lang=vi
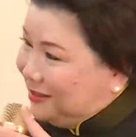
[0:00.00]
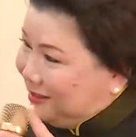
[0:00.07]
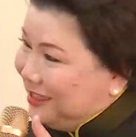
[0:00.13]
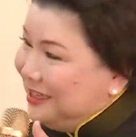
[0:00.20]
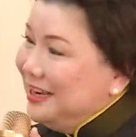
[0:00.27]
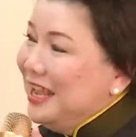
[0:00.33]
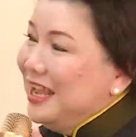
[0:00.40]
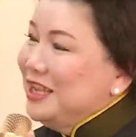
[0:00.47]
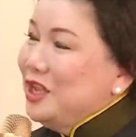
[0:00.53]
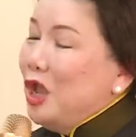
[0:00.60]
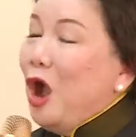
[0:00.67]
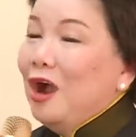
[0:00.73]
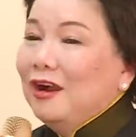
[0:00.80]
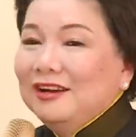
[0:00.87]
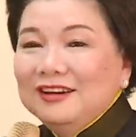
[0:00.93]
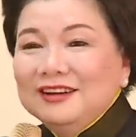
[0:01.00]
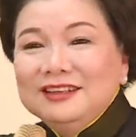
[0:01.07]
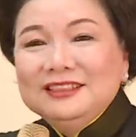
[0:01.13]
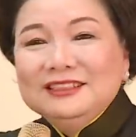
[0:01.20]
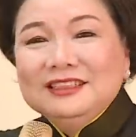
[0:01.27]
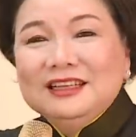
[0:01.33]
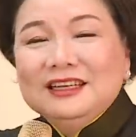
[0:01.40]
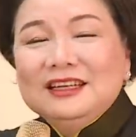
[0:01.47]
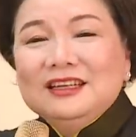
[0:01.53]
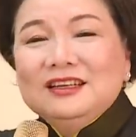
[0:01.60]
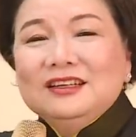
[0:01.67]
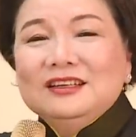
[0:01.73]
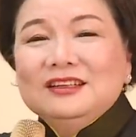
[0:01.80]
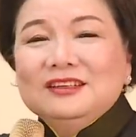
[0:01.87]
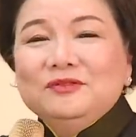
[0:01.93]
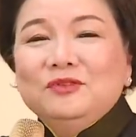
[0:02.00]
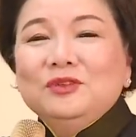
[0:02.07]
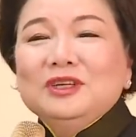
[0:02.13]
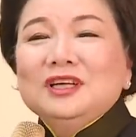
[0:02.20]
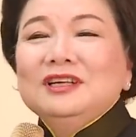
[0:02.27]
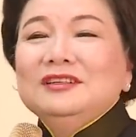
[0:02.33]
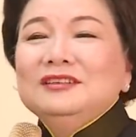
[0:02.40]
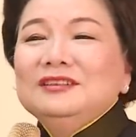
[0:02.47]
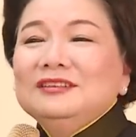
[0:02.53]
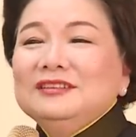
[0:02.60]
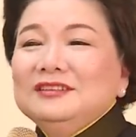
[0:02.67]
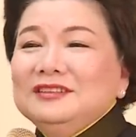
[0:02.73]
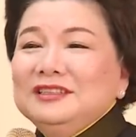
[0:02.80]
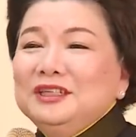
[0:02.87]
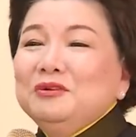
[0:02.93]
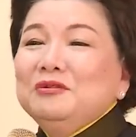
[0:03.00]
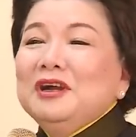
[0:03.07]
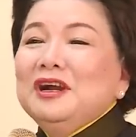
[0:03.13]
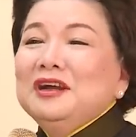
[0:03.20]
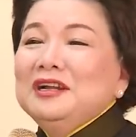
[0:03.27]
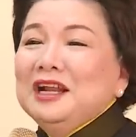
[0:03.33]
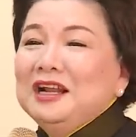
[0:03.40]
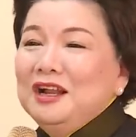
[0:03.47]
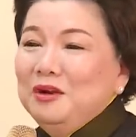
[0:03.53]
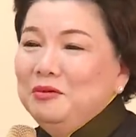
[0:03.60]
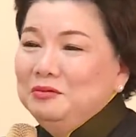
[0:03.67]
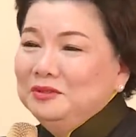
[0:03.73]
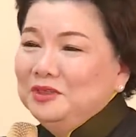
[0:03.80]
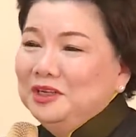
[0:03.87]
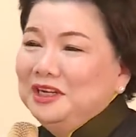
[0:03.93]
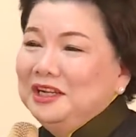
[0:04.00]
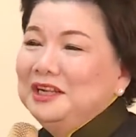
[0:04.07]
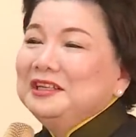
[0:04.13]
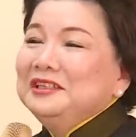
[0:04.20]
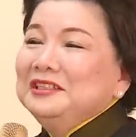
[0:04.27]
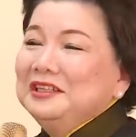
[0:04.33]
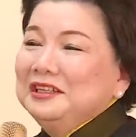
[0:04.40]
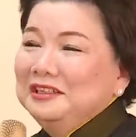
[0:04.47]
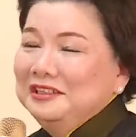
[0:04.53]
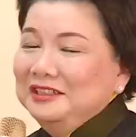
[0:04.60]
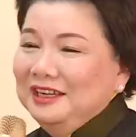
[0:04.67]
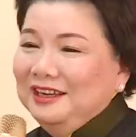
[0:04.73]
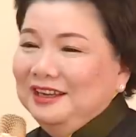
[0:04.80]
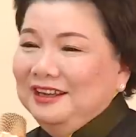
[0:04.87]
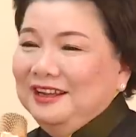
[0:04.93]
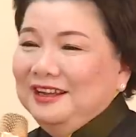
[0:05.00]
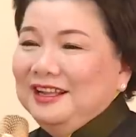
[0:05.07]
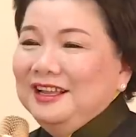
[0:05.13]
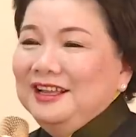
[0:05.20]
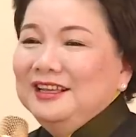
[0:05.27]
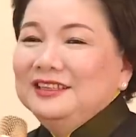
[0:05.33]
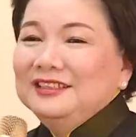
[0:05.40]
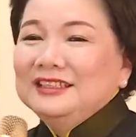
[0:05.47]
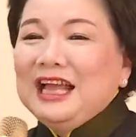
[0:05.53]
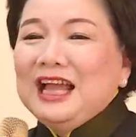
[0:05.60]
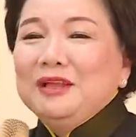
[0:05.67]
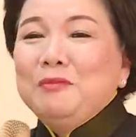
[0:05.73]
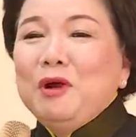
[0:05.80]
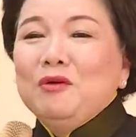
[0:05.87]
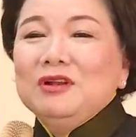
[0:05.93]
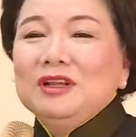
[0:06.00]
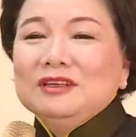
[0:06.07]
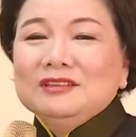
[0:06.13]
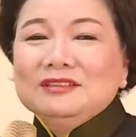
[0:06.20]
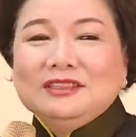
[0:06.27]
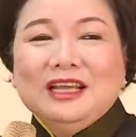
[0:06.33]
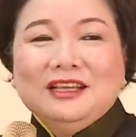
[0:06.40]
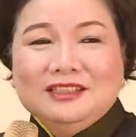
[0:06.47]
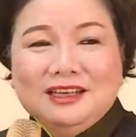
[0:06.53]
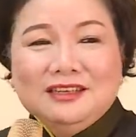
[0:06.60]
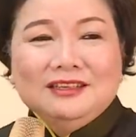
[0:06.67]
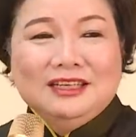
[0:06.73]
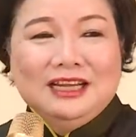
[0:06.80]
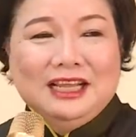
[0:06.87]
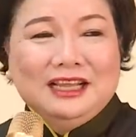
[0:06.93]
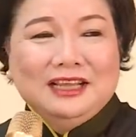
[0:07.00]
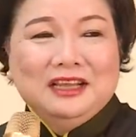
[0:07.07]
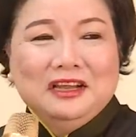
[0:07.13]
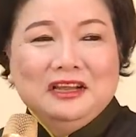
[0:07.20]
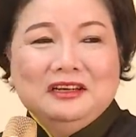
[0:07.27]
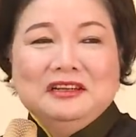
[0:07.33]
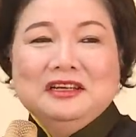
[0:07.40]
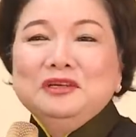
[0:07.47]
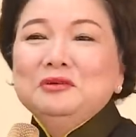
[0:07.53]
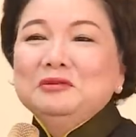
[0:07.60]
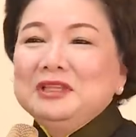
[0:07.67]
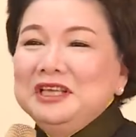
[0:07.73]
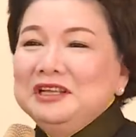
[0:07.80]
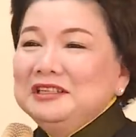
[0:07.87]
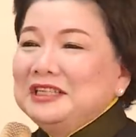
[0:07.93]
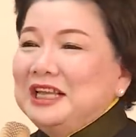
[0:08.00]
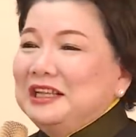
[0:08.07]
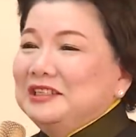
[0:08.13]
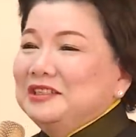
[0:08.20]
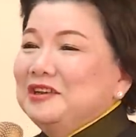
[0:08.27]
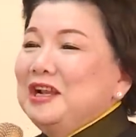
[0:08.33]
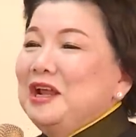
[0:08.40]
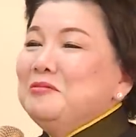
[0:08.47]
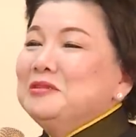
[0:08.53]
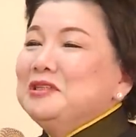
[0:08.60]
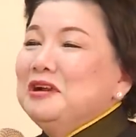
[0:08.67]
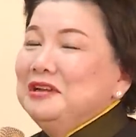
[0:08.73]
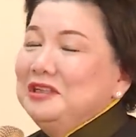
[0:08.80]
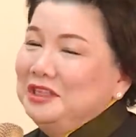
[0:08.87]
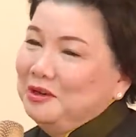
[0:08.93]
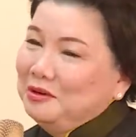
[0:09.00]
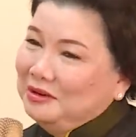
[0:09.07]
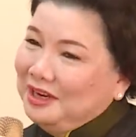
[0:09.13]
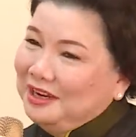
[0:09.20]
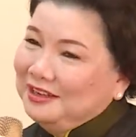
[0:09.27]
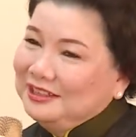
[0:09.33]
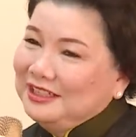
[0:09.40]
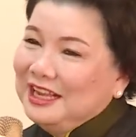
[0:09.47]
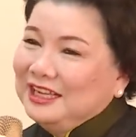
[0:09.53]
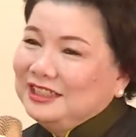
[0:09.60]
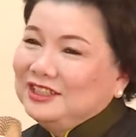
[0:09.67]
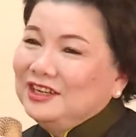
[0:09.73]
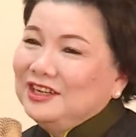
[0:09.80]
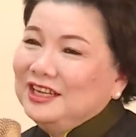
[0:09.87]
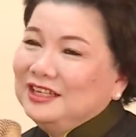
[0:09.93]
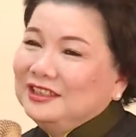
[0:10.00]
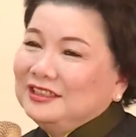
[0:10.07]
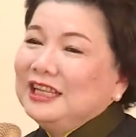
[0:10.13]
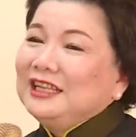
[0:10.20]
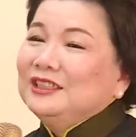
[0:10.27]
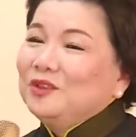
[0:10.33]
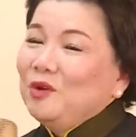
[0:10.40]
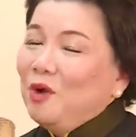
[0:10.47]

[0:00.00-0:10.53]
tỷ lệ nhỏ hơn phụ nữ yếu hơn đàn ông, cho nên hình như cái hình thái bạo lực thể chất này nó ưu tiên dành cho nam giới nhiều hơn, cho nên thỉnh